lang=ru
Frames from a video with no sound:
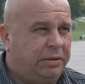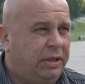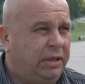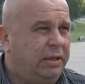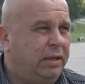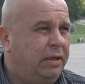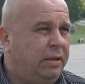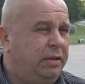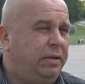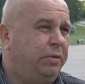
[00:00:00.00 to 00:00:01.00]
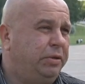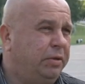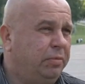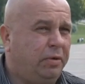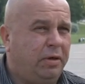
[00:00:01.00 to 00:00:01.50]
Сделано не
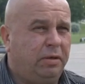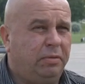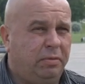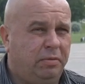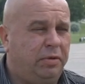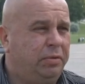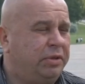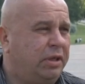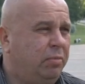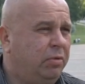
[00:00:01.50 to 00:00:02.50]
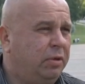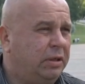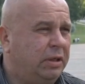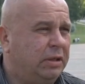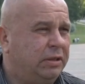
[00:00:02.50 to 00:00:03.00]
очень много, но ведутся
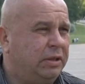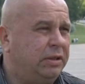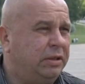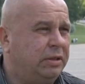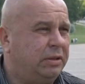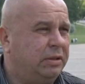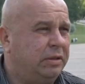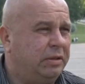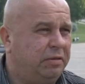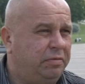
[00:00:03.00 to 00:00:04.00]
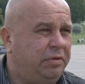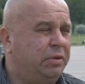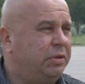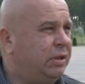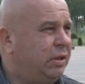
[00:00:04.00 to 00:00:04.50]
работы. Значит, э,
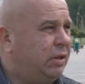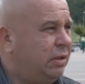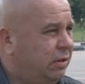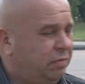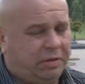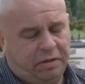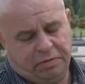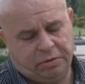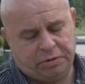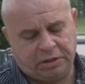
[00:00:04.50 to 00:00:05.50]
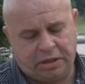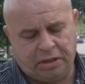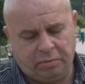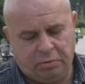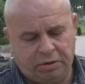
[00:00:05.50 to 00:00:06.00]
ведется, э, ведутся
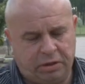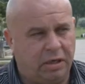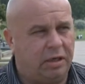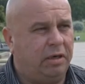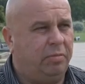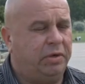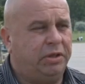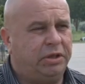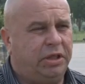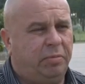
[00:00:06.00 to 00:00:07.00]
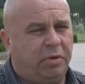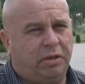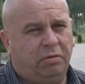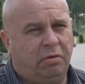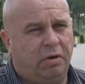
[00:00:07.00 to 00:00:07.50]
такие работы, как э, понижение
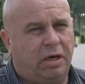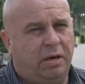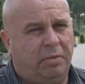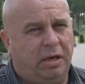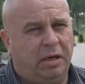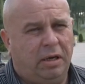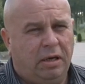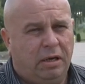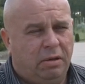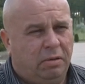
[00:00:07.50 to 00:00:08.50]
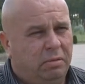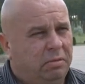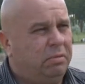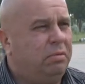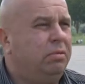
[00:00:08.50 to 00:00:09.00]
бортового камня,
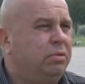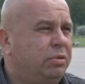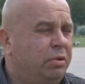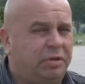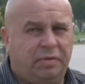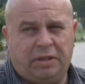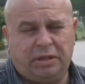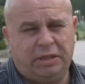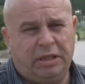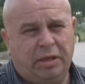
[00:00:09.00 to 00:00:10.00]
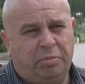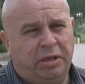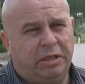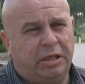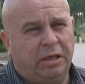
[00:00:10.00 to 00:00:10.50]
устройство тактильной
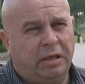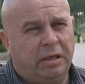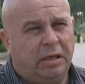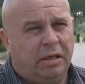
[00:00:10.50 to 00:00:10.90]
плитки,